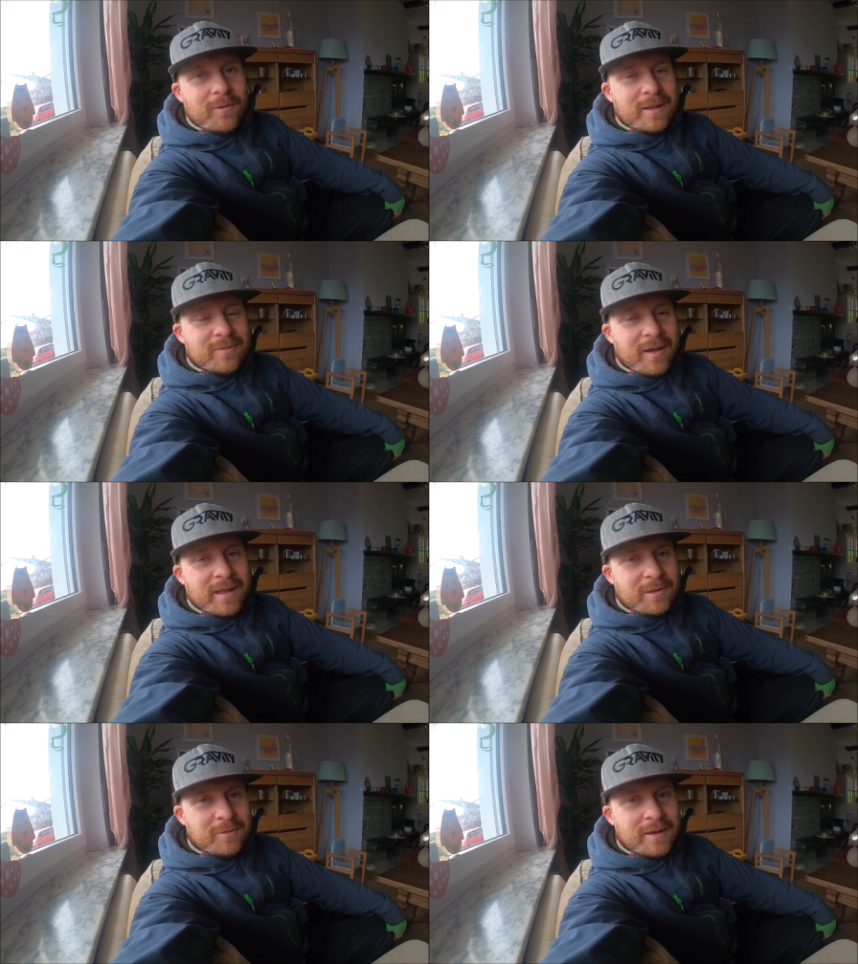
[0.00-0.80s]
und das
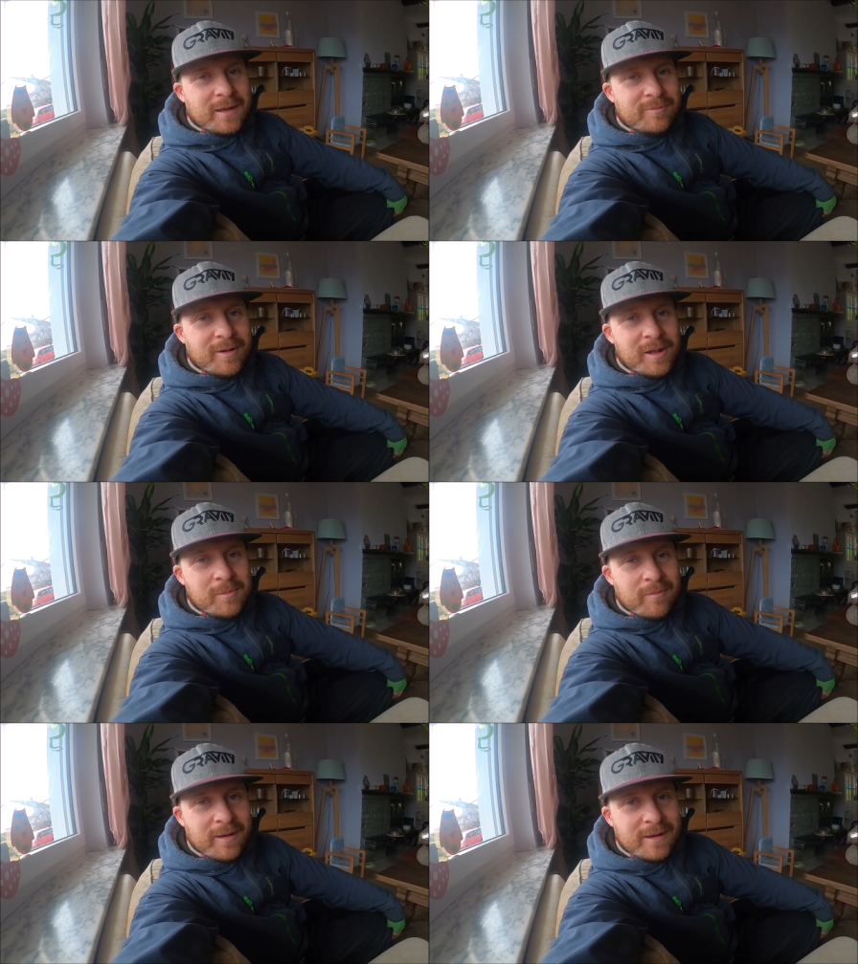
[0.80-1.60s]
war jetzt auch wieder der Fall
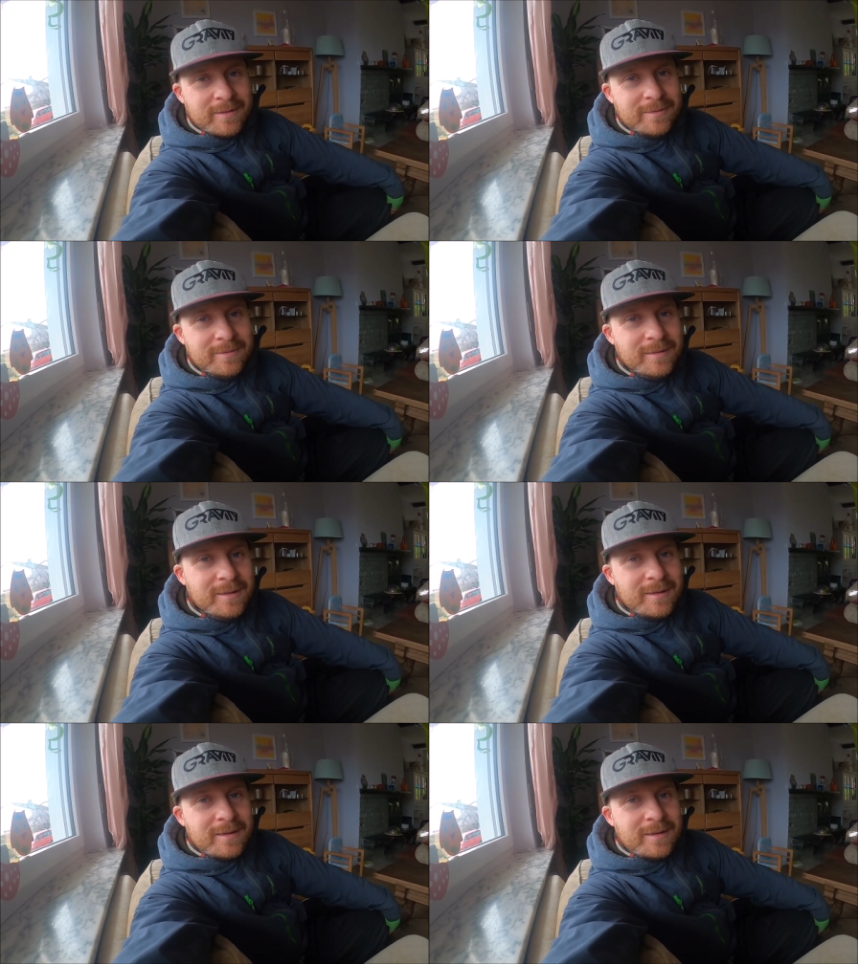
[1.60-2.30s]
über Weihnachten.